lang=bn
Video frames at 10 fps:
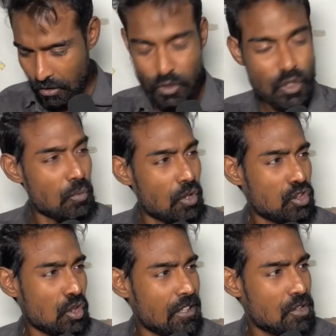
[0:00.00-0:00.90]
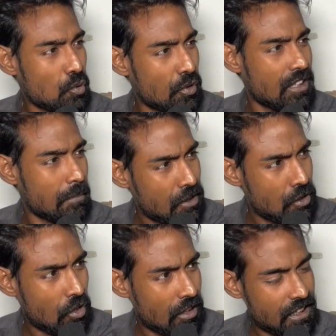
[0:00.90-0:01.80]
তৃণমূলের সময় চুরিতে
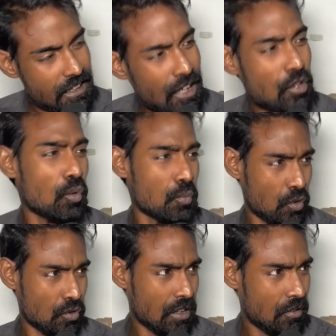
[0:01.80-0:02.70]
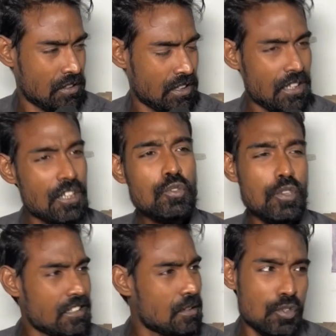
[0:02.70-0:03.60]
বিনিয়োগ হয়েছে সেখানে কর্মসংস্থান হয়েছে তো
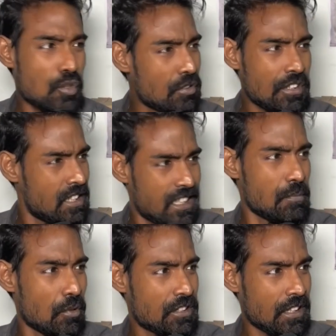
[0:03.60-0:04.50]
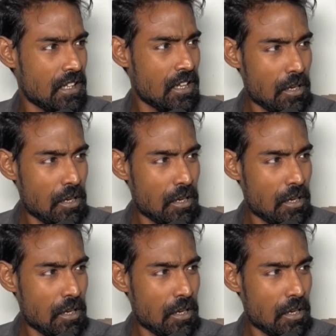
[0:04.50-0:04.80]
রাজ্যের মুখ্যমন্ত্রী ঠিকই বলছেন